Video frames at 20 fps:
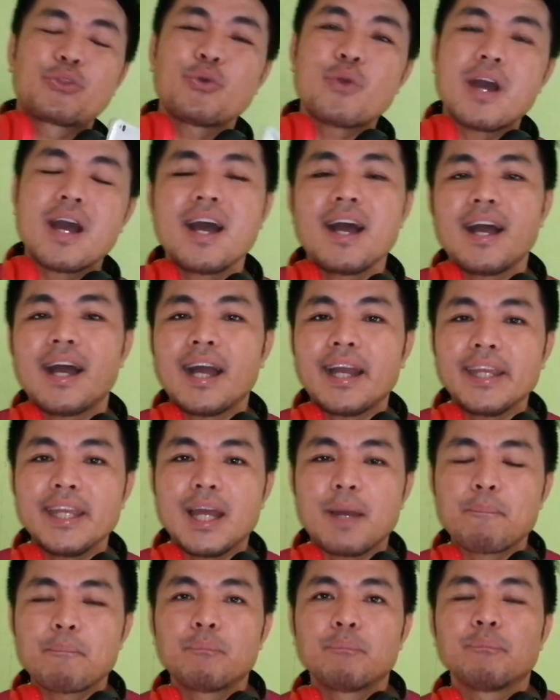tua
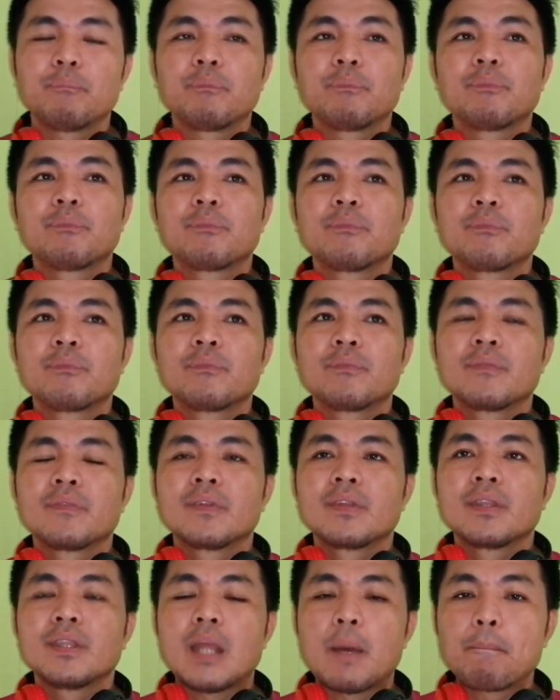ayam
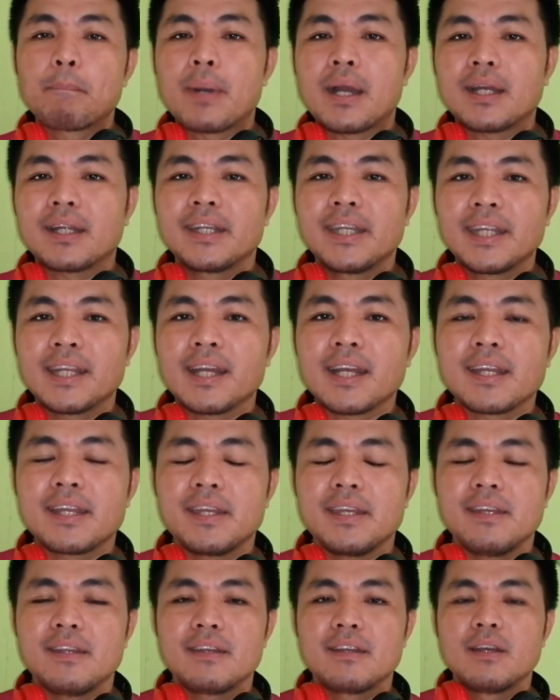nampak di
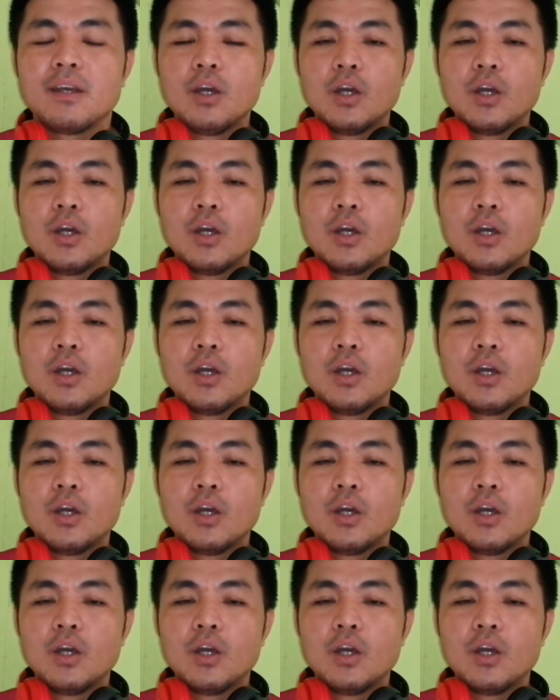kaki